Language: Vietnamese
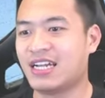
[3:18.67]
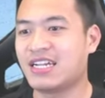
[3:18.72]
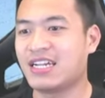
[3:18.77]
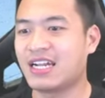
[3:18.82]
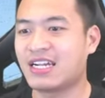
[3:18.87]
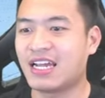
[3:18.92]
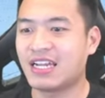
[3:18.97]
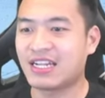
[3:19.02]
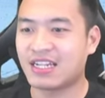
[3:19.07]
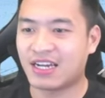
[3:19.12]

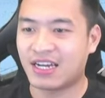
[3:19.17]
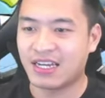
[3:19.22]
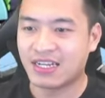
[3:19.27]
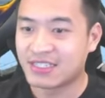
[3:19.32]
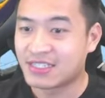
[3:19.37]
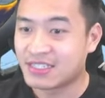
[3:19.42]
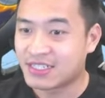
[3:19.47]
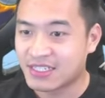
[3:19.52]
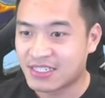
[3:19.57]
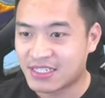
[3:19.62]
đích rồi.
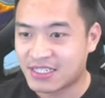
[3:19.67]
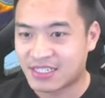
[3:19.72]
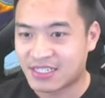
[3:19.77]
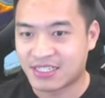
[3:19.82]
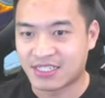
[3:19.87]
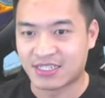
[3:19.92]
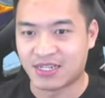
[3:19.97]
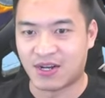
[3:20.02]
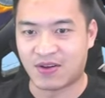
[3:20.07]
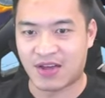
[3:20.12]

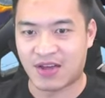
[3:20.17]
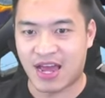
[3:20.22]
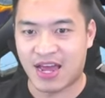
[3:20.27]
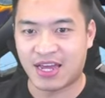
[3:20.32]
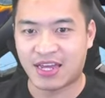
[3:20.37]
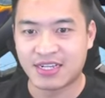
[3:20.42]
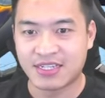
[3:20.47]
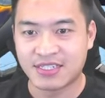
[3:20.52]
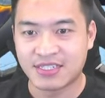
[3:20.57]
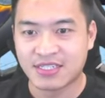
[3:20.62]
Ok.
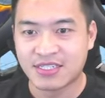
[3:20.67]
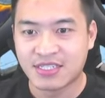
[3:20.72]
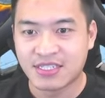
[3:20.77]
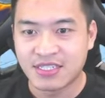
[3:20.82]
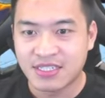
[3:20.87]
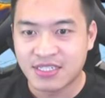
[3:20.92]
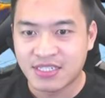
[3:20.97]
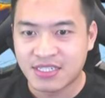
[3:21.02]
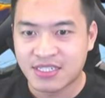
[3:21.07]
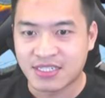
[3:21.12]

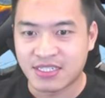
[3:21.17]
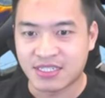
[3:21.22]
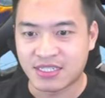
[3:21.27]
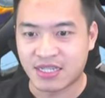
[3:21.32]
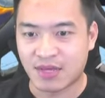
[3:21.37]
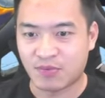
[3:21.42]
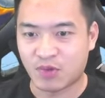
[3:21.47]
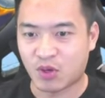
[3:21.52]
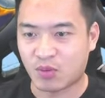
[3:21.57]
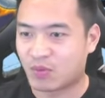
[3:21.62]

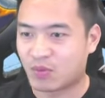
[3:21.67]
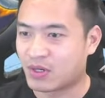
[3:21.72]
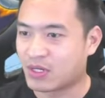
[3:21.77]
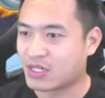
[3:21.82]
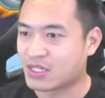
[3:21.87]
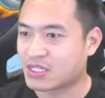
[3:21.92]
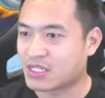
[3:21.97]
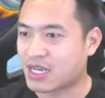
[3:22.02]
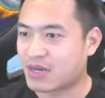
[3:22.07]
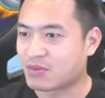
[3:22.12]
Tiếp tục xem